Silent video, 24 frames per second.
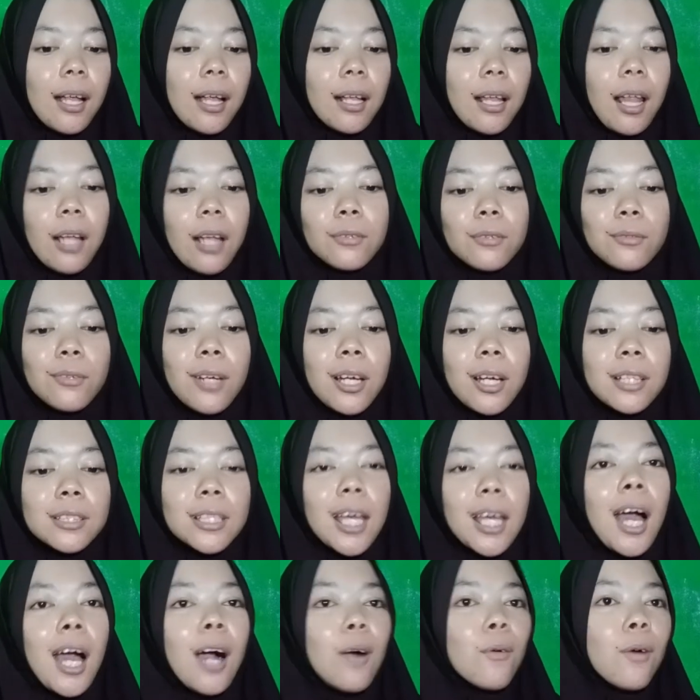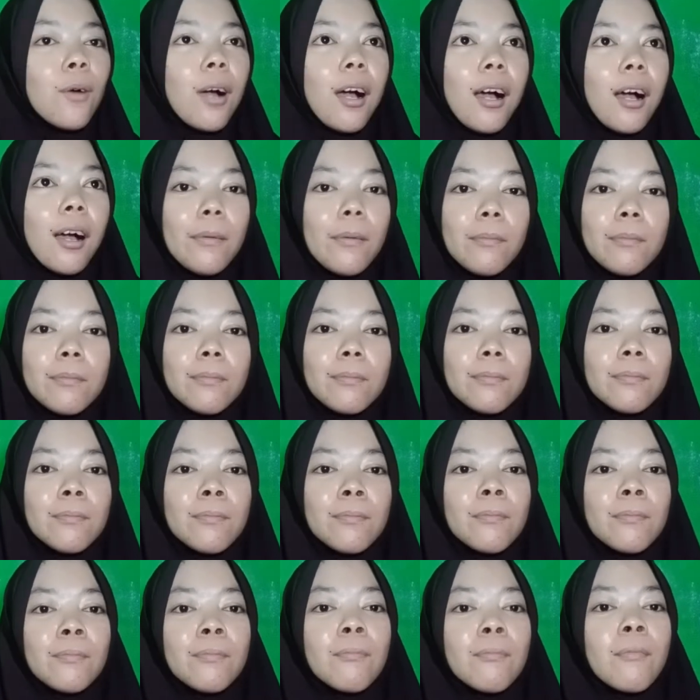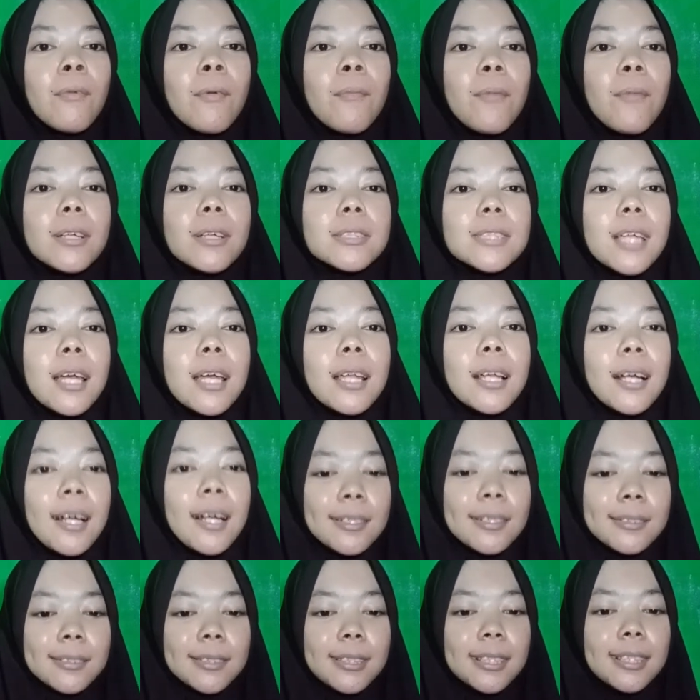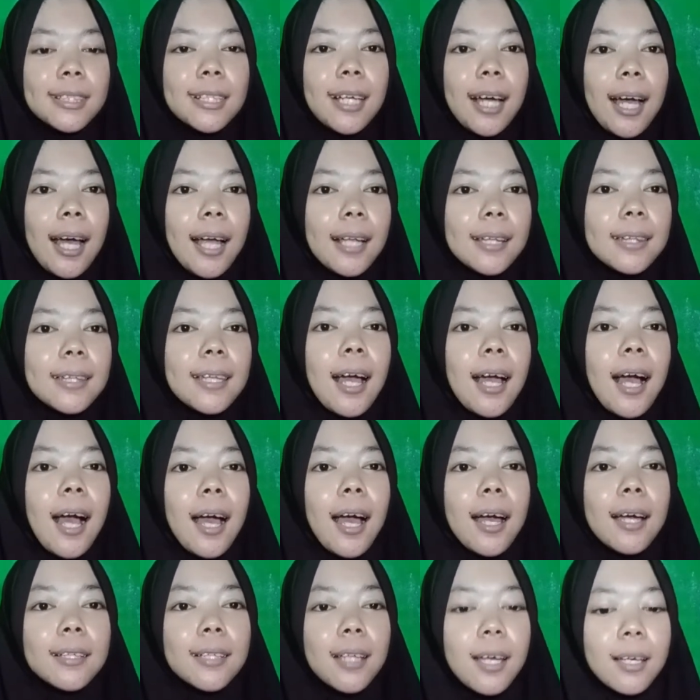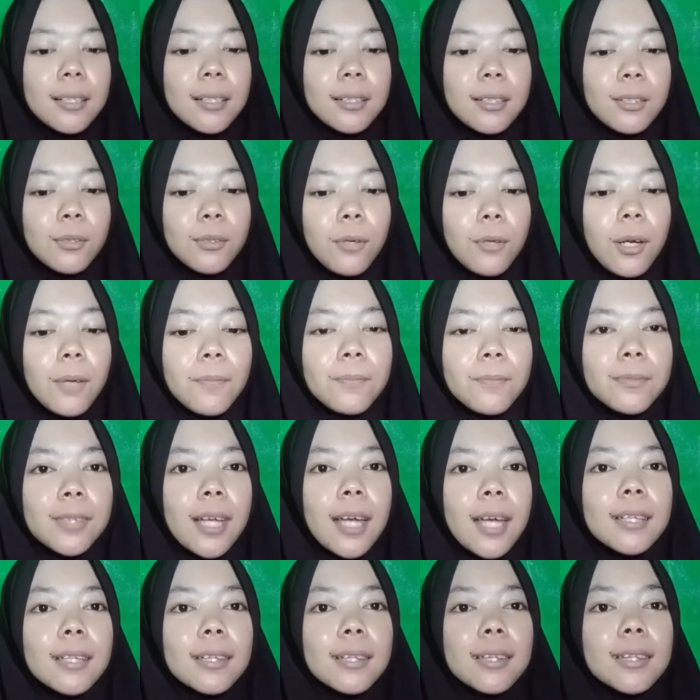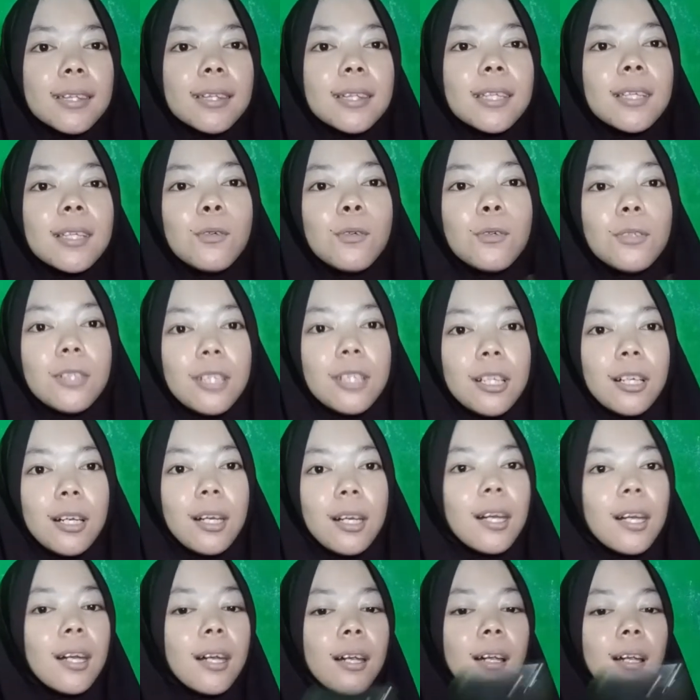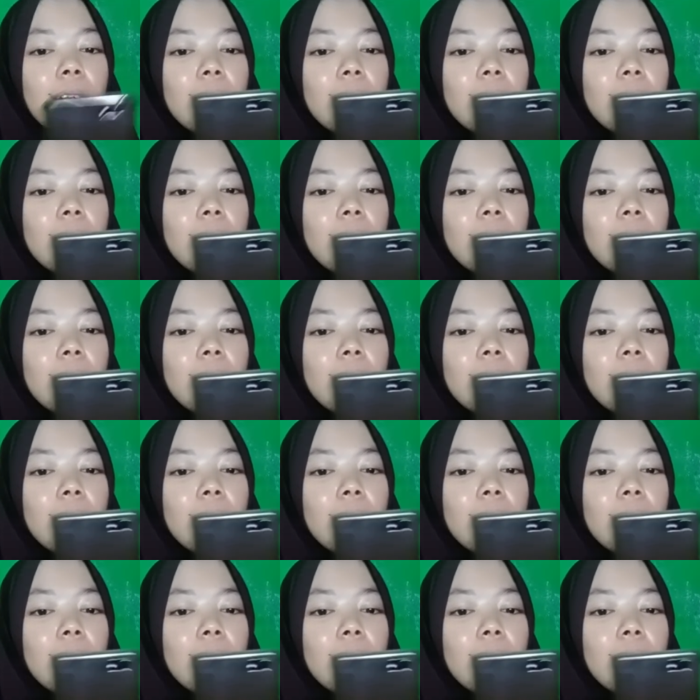Langsung aja aku akan membaca dengan singkat yang ada di website di Google.